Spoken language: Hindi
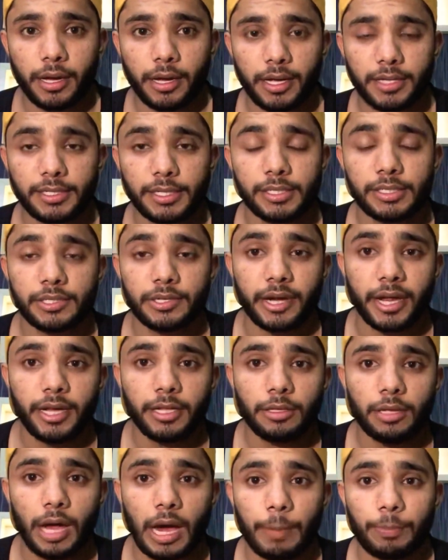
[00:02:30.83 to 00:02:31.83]
एज अ
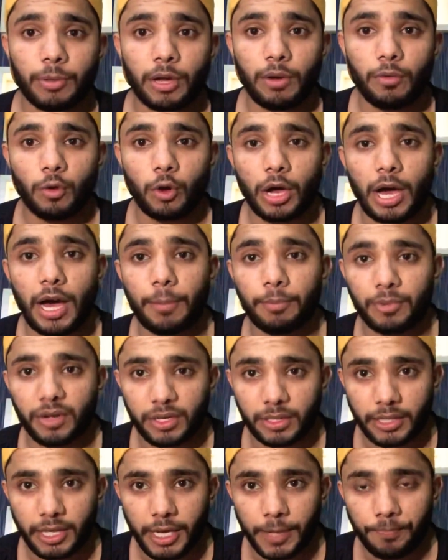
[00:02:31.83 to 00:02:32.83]
स्ट्रेंथ आपका वो काम
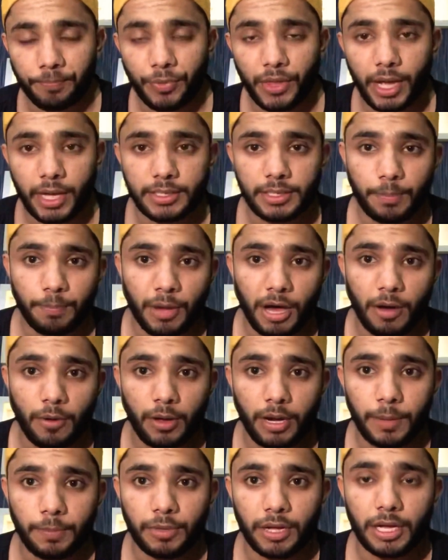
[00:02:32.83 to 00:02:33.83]
करता है एज अ
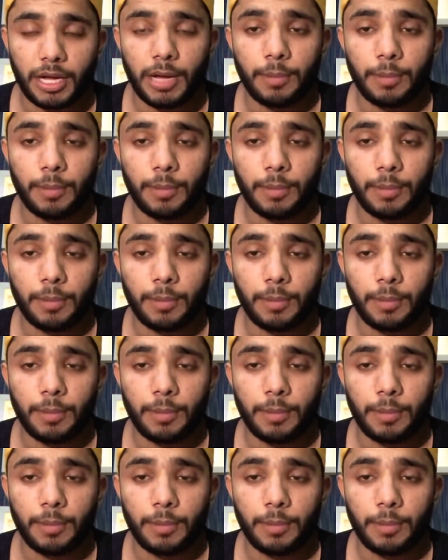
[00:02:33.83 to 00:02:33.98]
पावर आपका